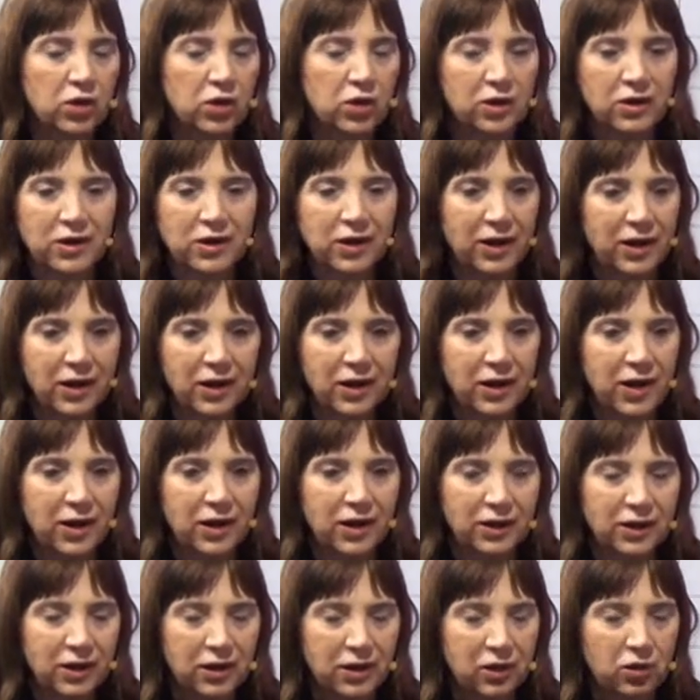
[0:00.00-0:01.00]
y en
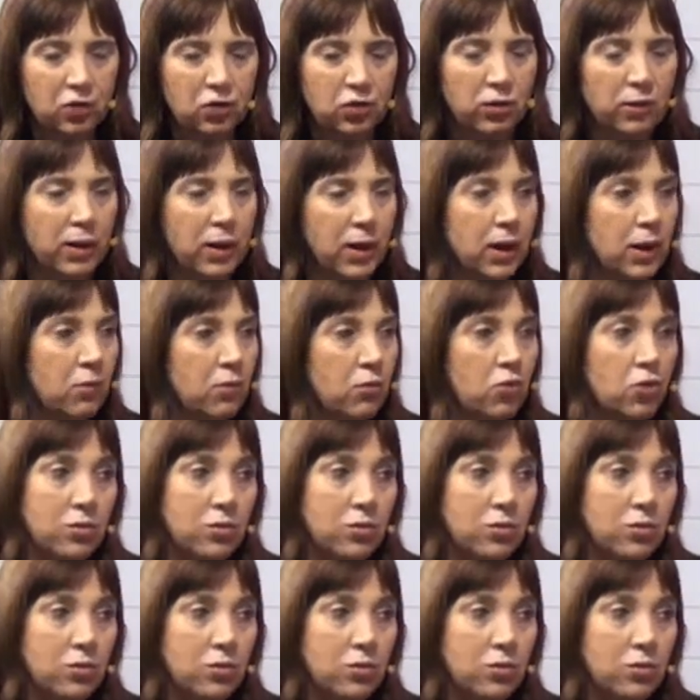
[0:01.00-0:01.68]
general de higiene urbana muy